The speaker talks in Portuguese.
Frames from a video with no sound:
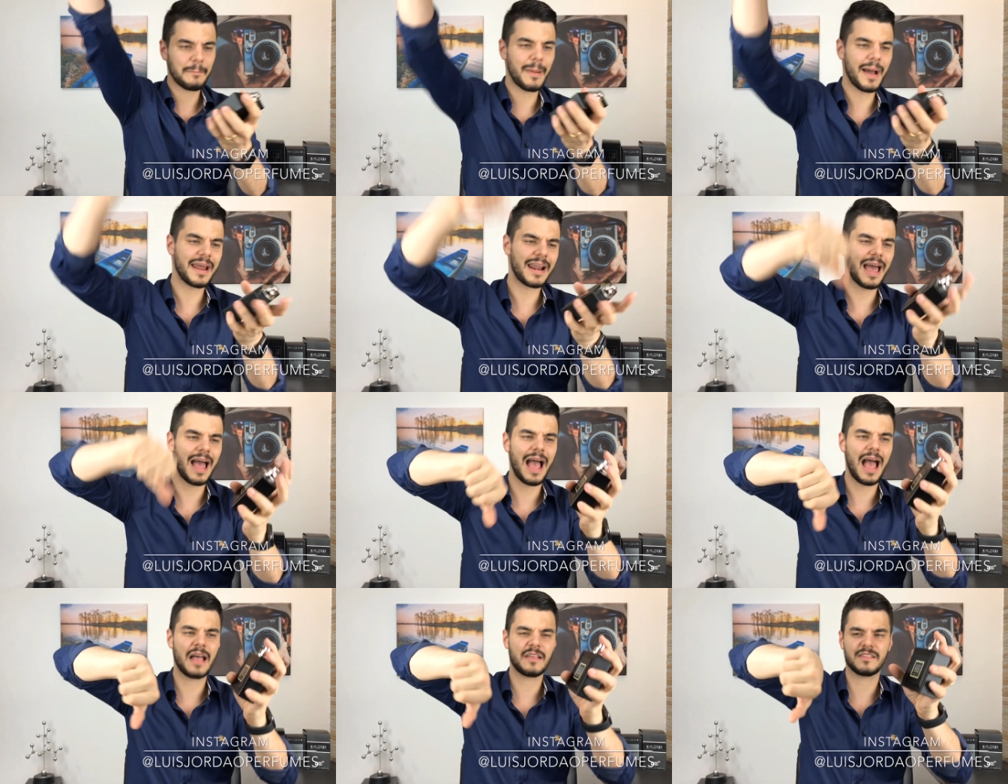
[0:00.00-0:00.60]

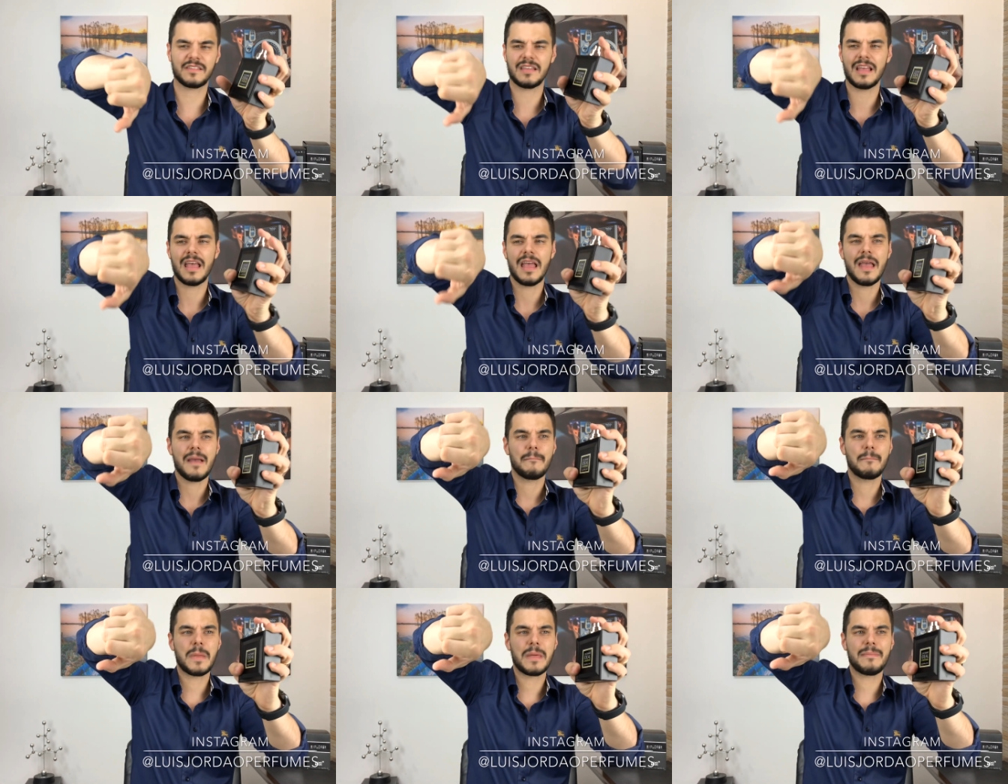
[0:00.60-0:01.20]
para as
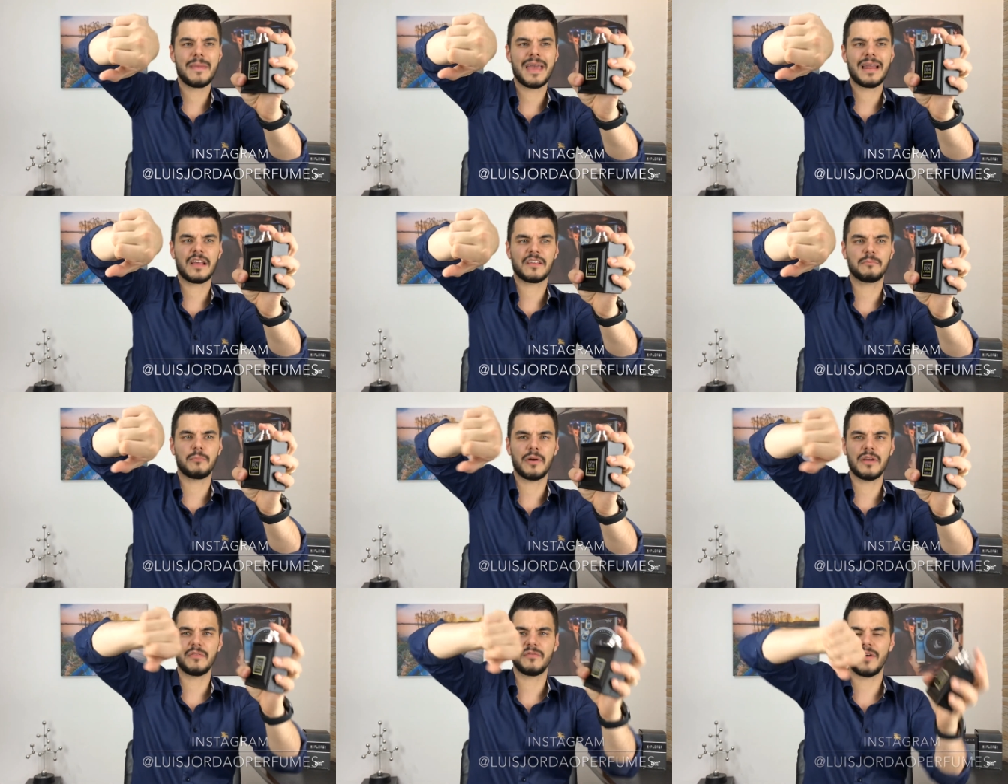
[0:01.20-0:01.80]
primeiras
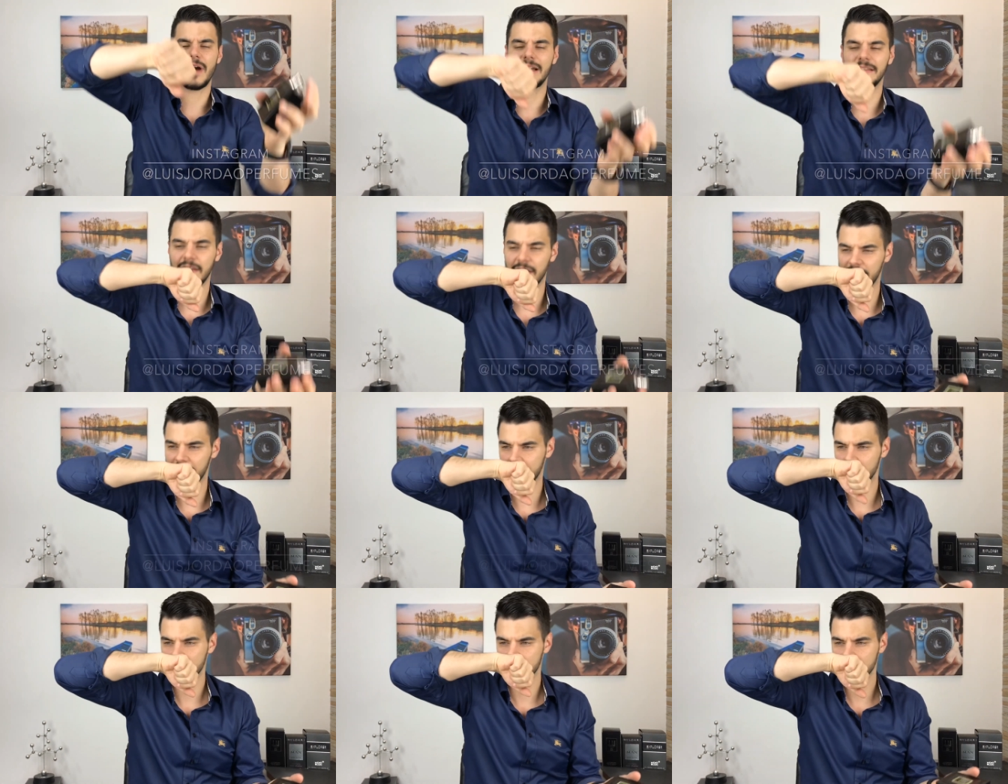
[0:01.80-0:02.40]

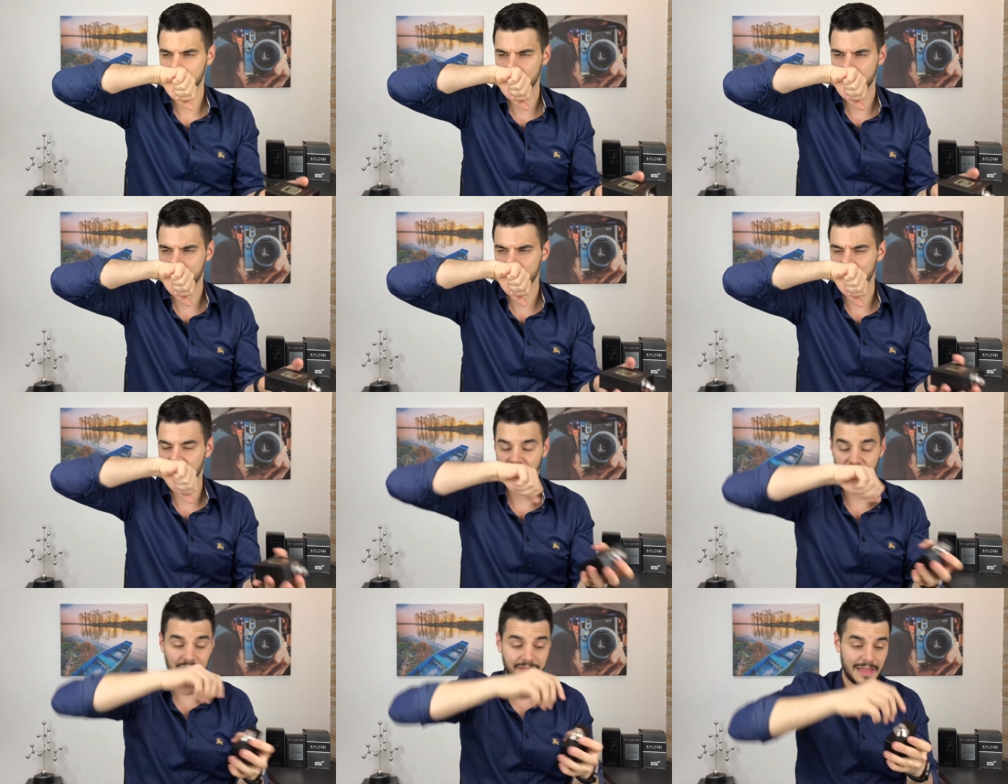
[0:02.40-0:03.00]
borrifadas.
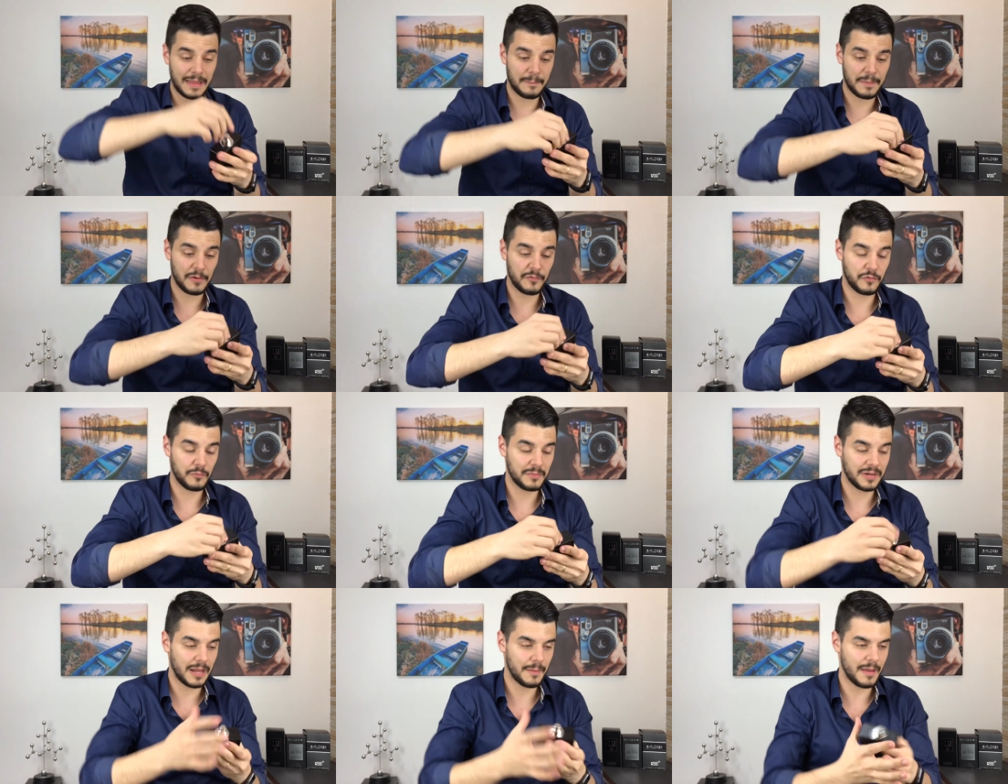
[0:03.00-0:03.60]
Já tem
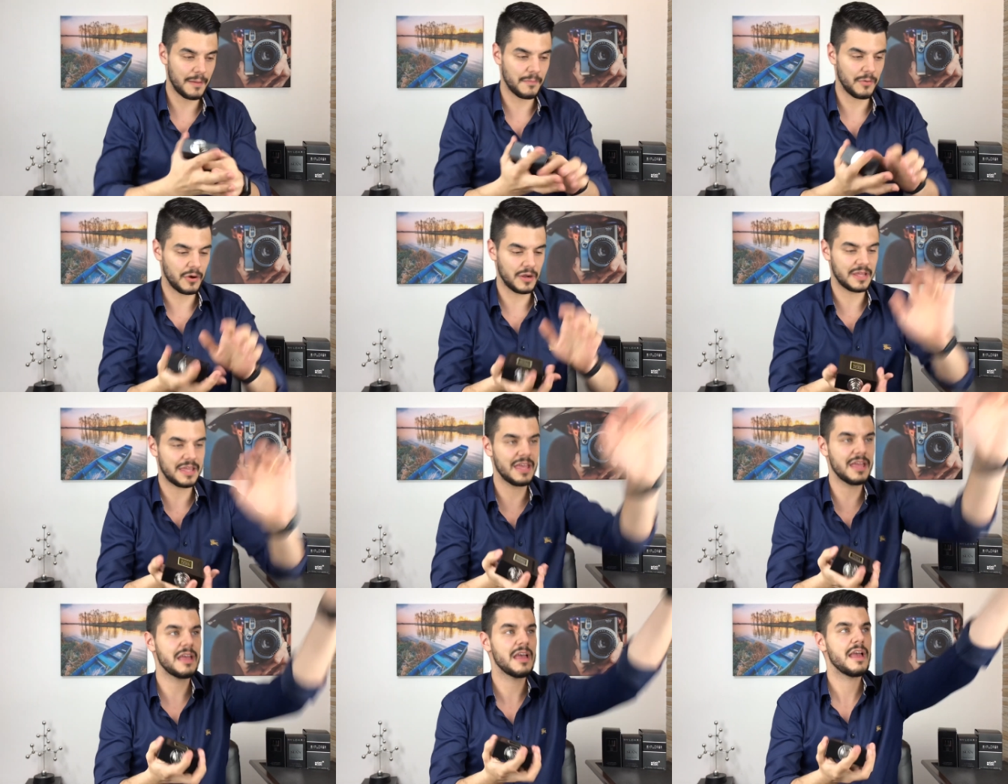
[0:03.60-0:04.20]
perfume na minha mão
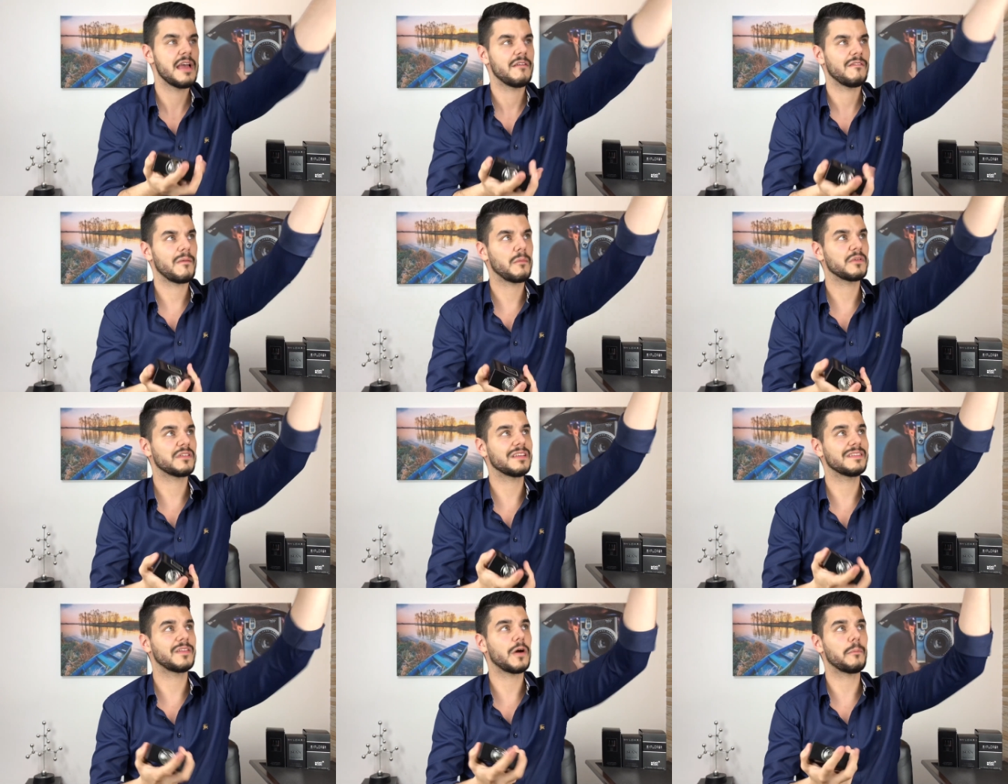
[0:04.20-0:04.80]
aqui.
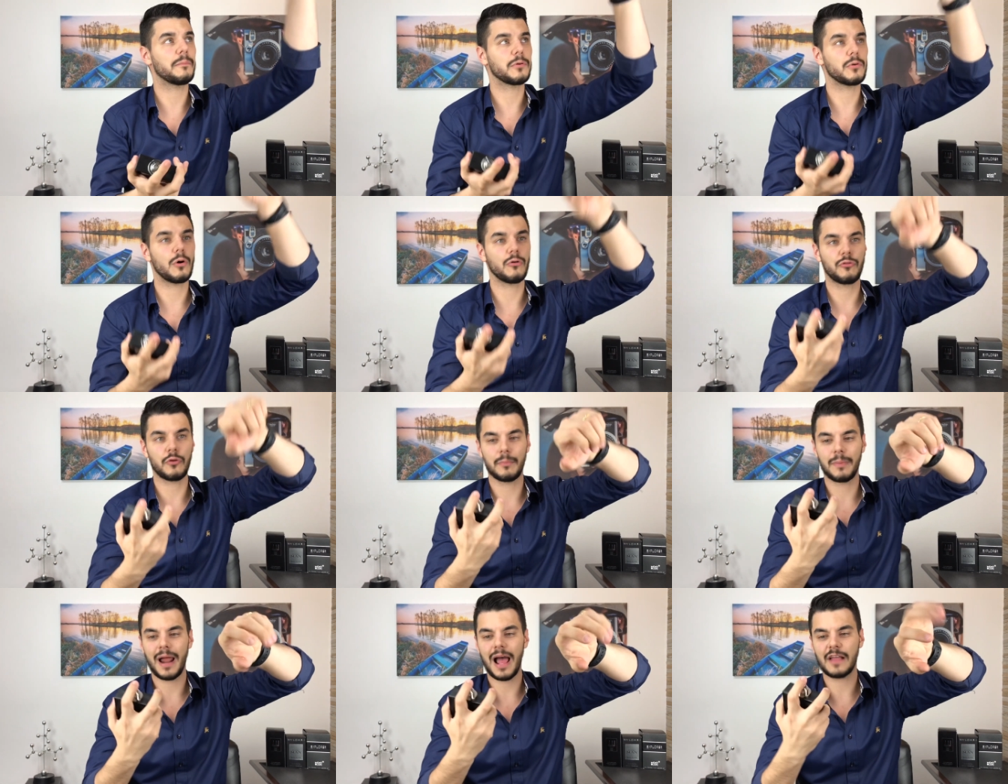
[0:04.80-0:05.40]
Vamos então para o
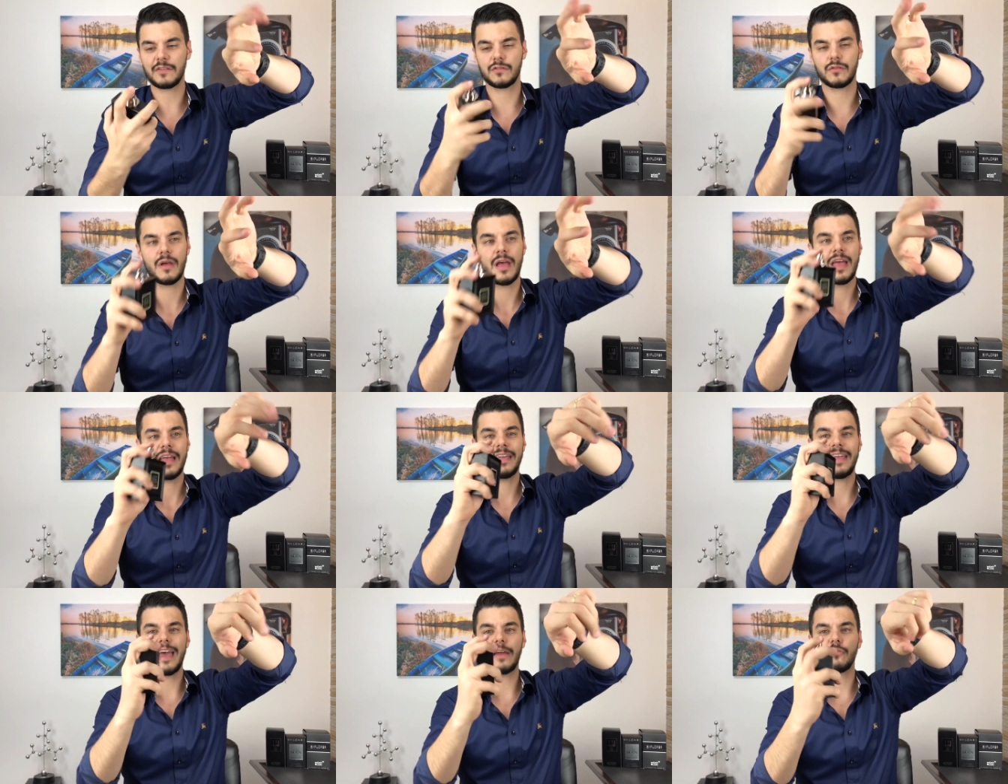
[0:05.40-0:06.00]
outro braço.
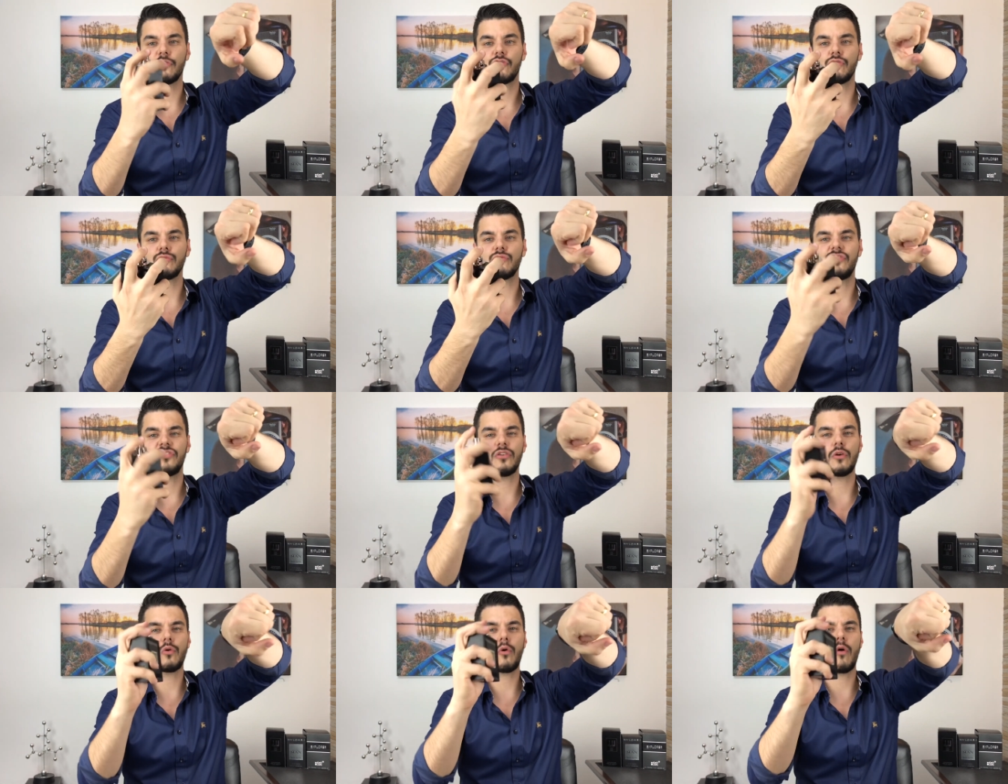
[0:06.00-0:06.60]
Quero
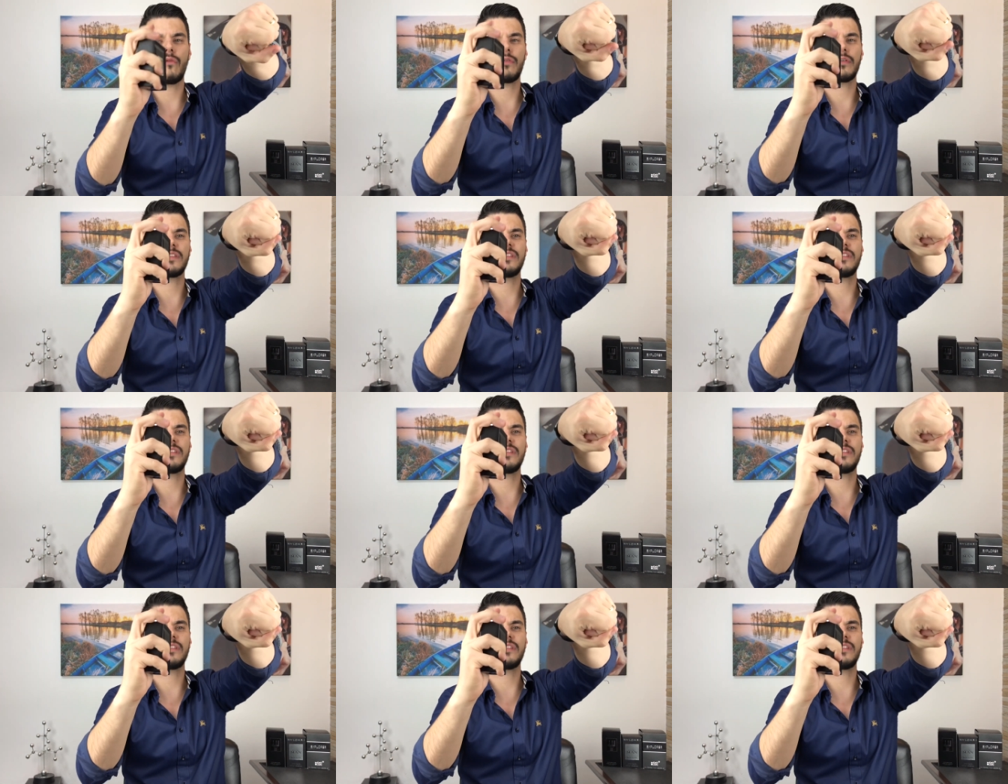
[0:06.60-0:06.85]
juntinho com